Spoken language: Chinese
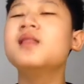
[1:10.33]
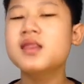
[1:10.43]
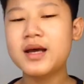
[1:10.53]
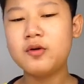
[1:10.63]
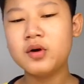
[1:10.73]

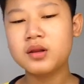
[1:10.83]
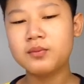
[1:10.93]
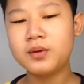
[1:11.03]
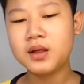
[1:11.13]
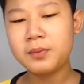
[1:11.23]
那为什
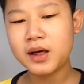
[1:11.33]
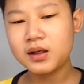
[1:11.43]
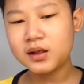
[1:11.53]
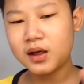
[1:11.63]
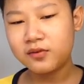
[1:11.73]
么礼拜
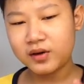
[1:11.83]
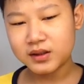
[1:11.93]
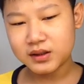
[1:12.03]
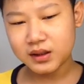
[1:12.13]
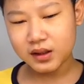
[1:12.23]
二要
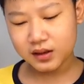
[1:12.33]
放假？